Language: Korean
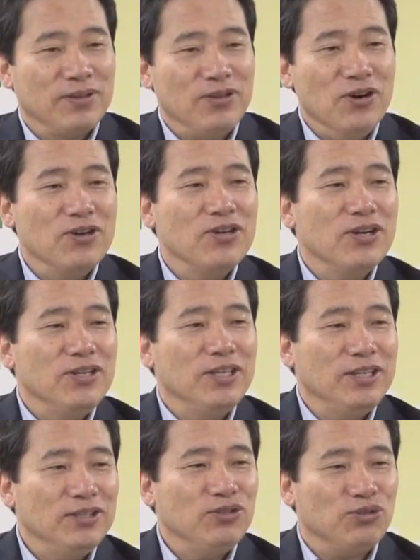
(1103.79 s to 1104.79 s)

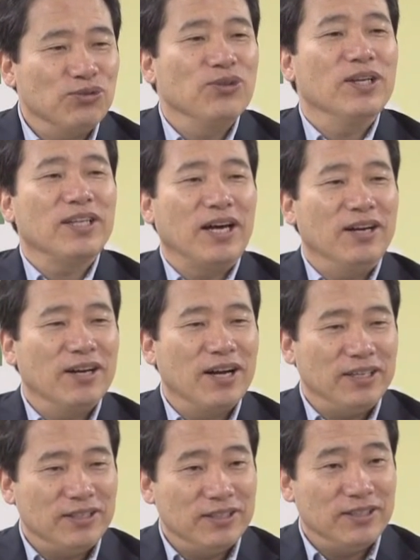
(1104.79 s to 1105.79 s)
연결되는 중요한 단어가
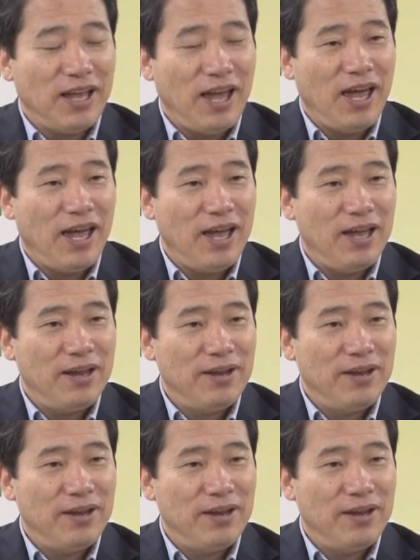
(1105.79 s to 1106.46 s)
있는데